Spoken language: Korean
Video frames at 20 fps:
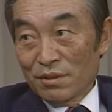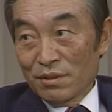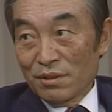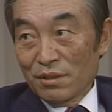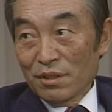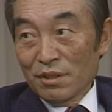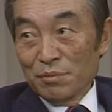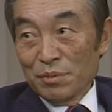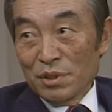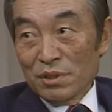
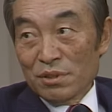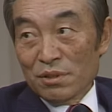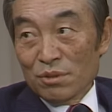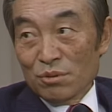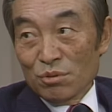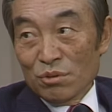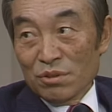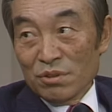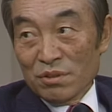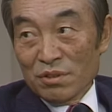그러면서
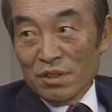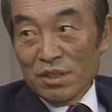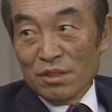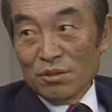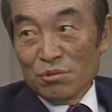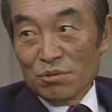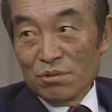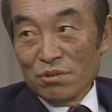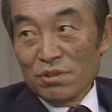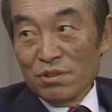또 그때
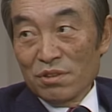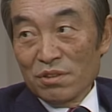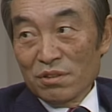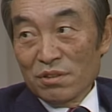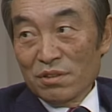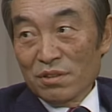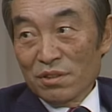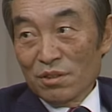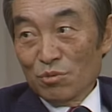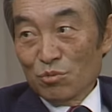또
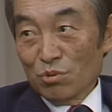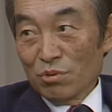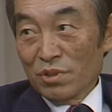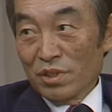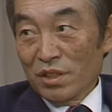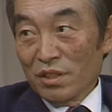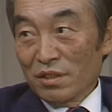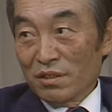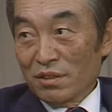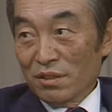연극을
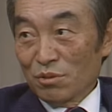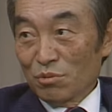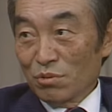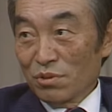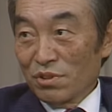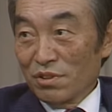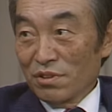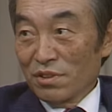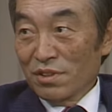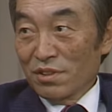좋아해서
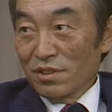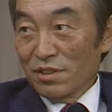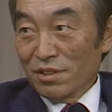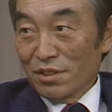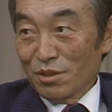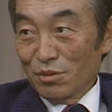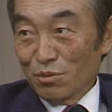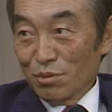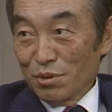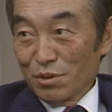또
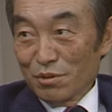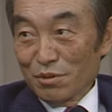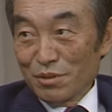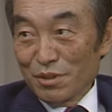연극을 또